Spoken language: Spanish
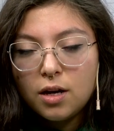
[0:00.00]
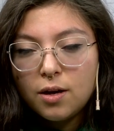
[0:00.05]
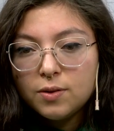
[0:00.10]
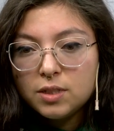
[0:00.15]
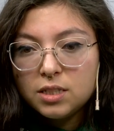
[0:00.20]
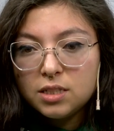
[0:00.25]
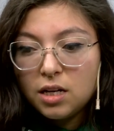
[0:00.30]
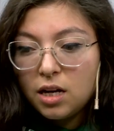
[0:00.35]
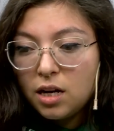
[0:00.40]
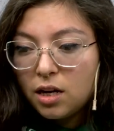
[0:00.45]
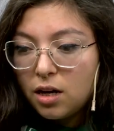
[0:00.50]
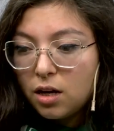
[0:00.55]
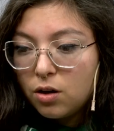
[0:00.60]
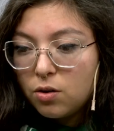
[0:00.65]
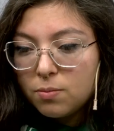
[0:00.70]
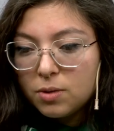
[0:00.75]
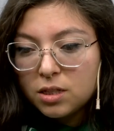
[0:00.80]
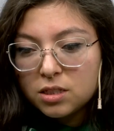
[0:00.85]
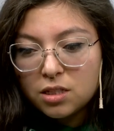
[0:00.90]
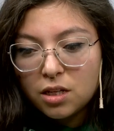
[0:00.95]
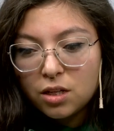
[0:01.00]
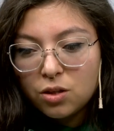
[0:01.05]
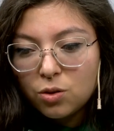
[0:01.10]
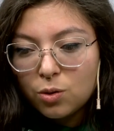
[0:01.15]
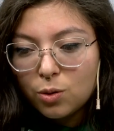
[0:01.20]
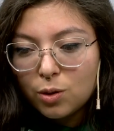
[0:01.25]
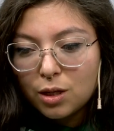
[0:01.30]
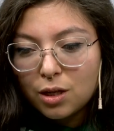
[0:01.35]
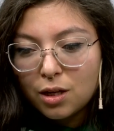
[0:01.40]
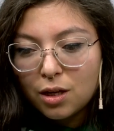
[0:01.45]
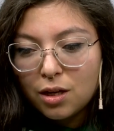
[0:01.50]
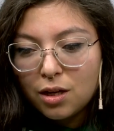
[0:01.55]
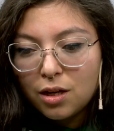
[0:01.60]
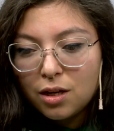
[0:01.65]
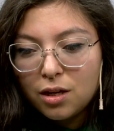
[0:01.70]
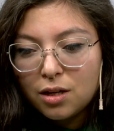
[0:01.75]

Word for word: a veces acá conversando de que